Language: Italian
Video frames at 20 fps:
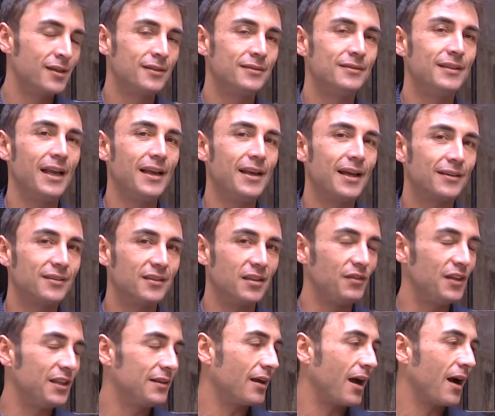delle
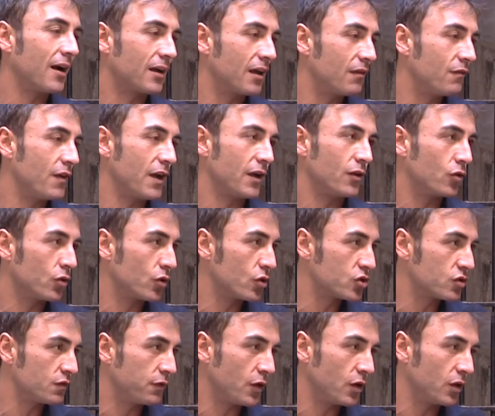attività che vengono
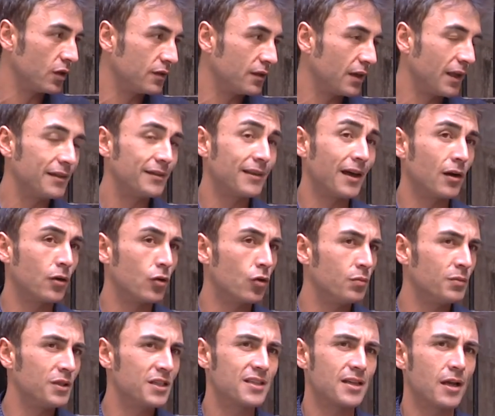svolte dal
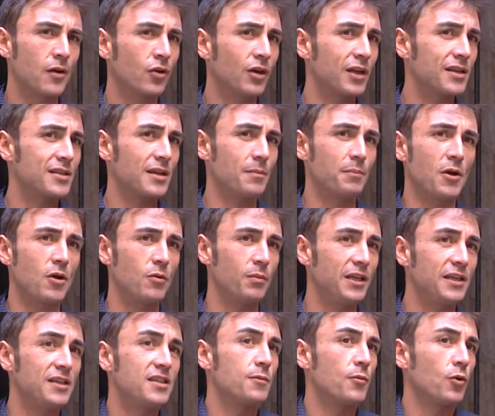commissario, che sappiamo
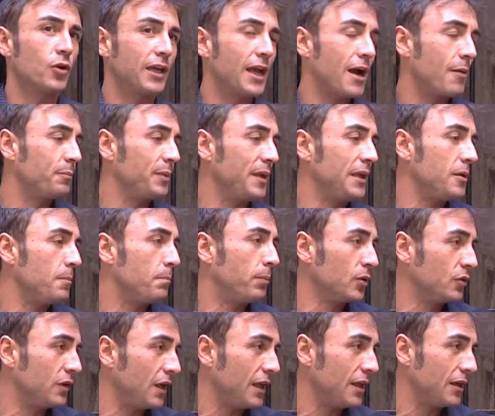benissimo che ha pieni
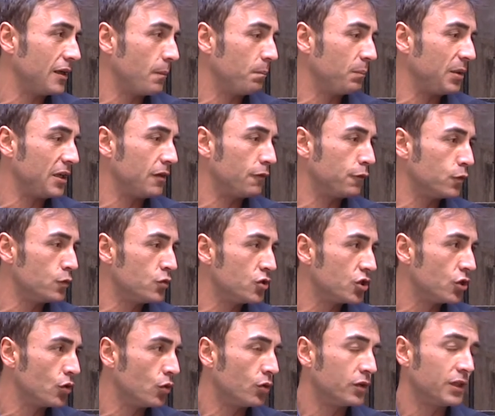poteri e pieni
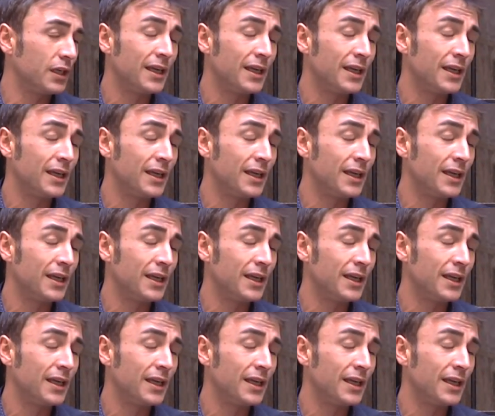funzioni.